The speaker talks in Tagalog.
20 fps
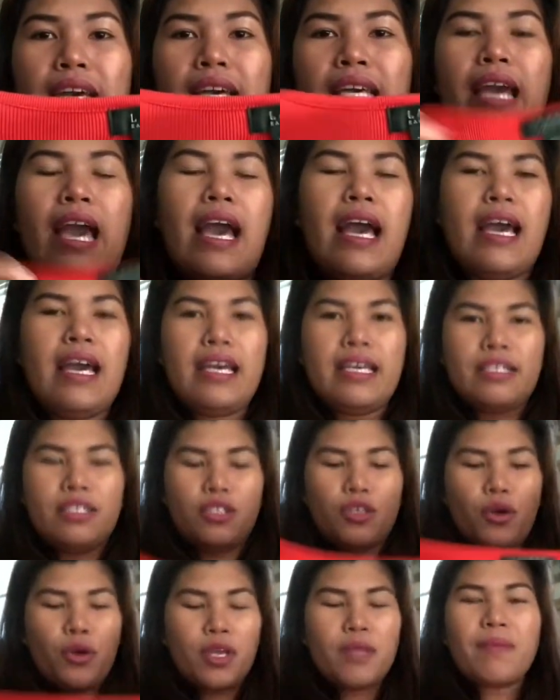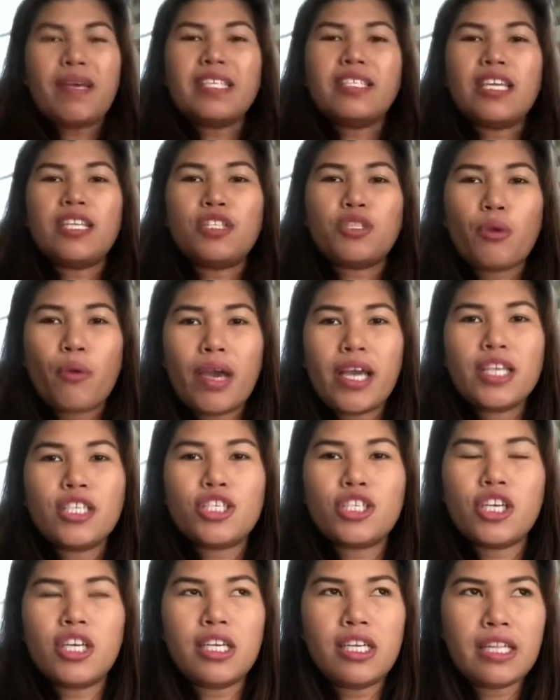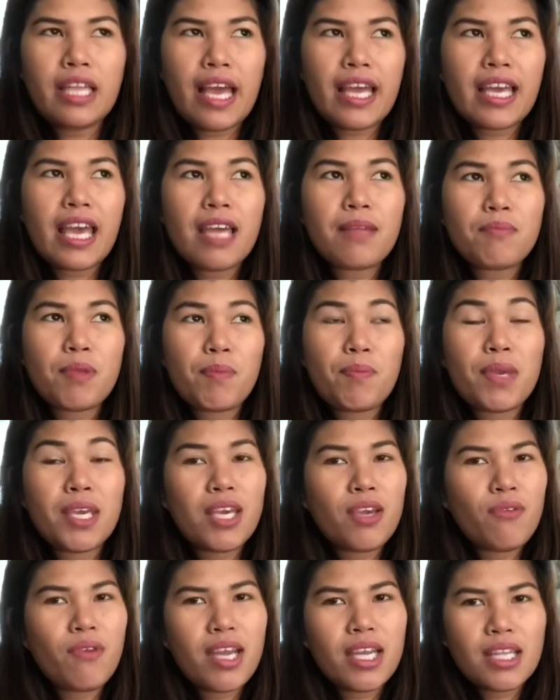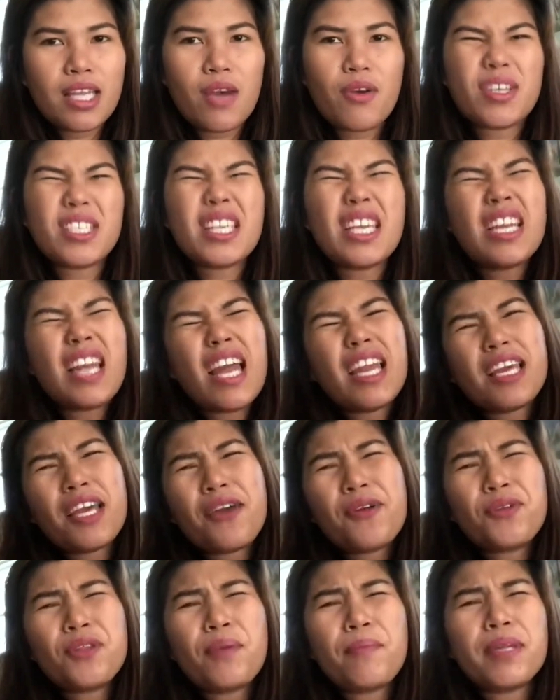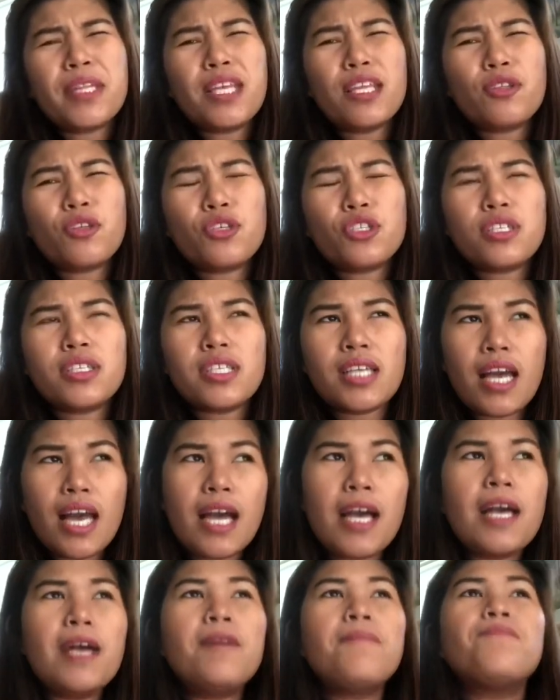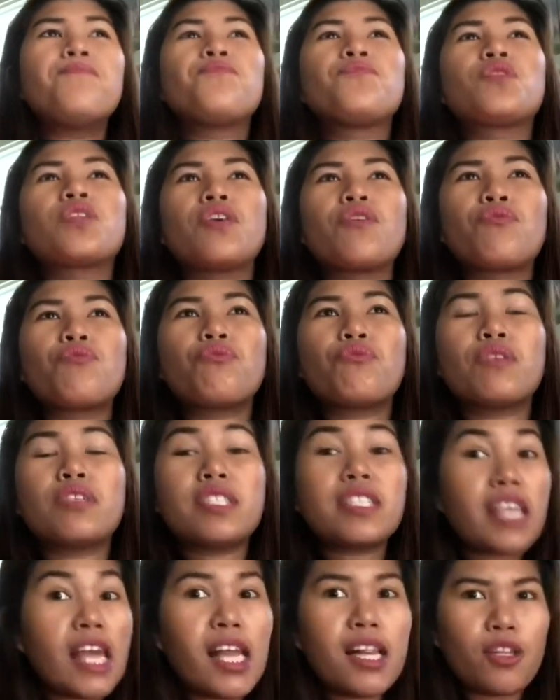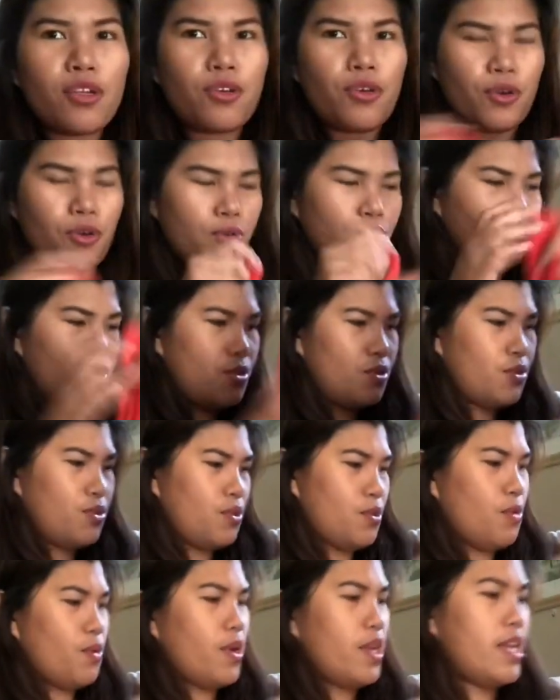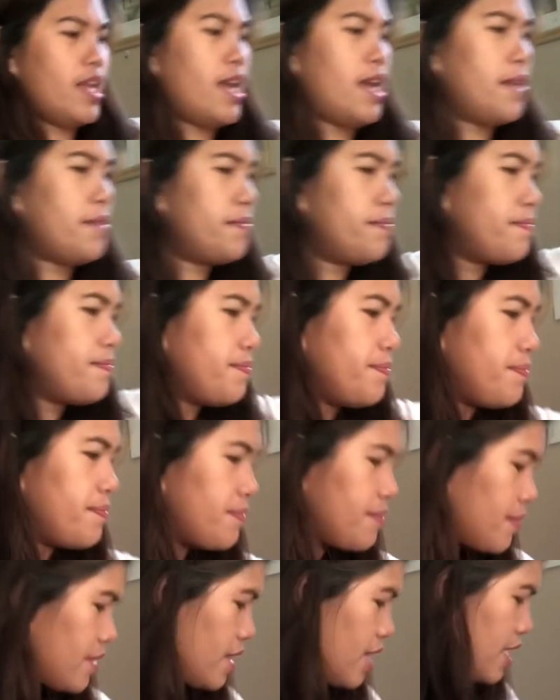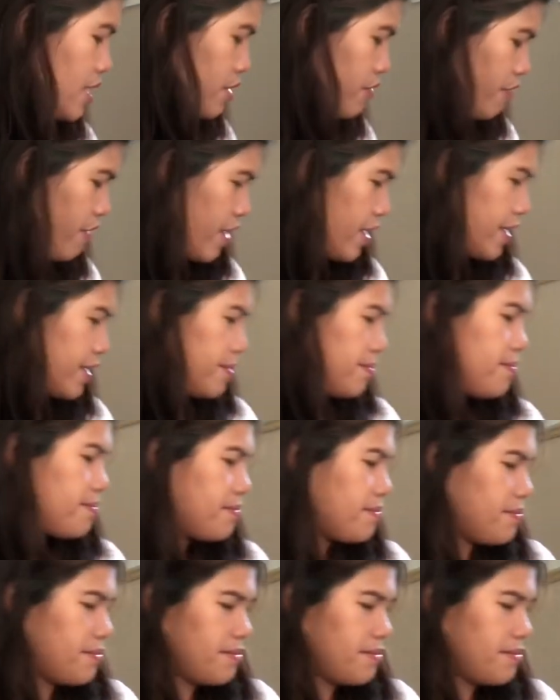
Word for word: Ayan. So in my situation, I can't be picky right now kasi ilalagay ko naman ito sa sale ko. So ayan. That's fine.